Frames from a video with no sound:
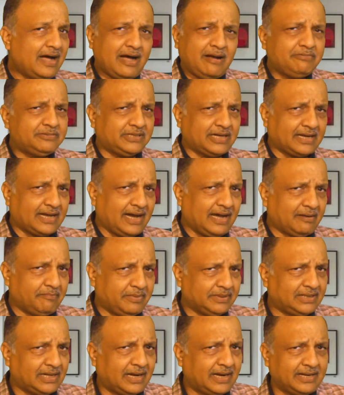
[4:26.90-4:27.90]
अब सरकार
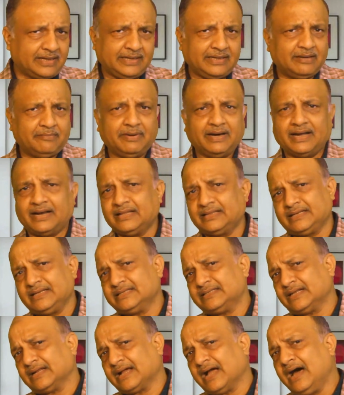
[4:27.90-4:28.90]
बदल रही है भारत
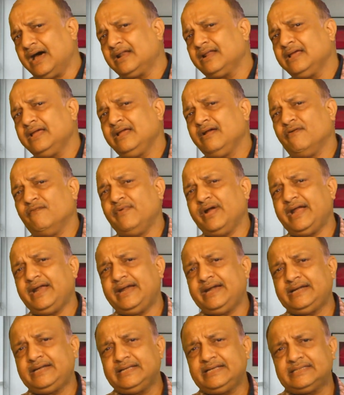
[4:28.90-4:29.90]
की सरकार वह
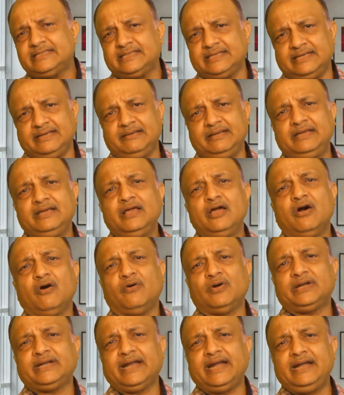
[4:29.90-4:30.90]
सी
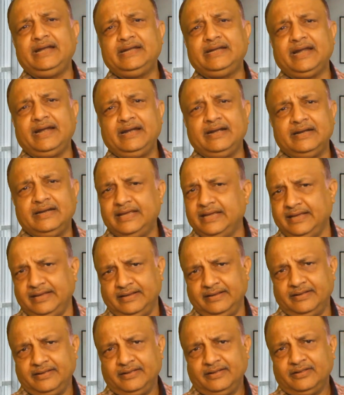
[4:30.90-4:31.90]
और टेन टेन डी
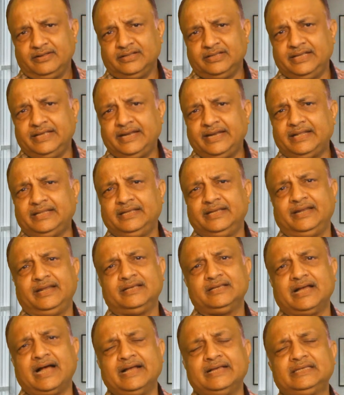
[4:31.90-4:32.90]
धीरे
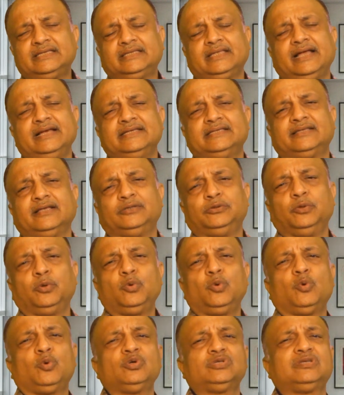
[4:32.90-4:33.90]
धीरे आहिस्ता आहिस्ता
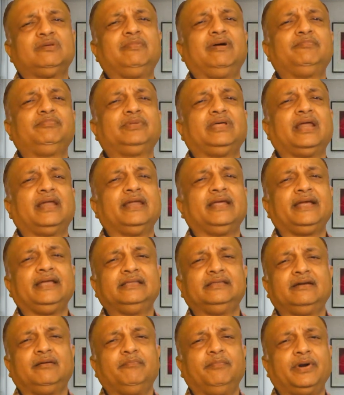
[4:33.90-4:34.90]
दोनों को समाप्त करने की
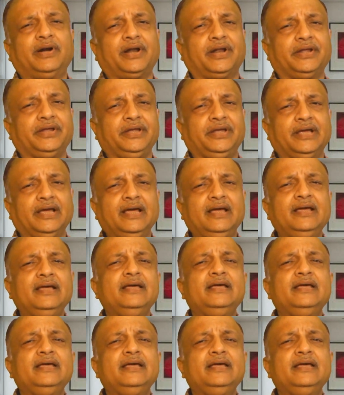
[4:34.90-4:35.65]
तरफ बढ़ रही है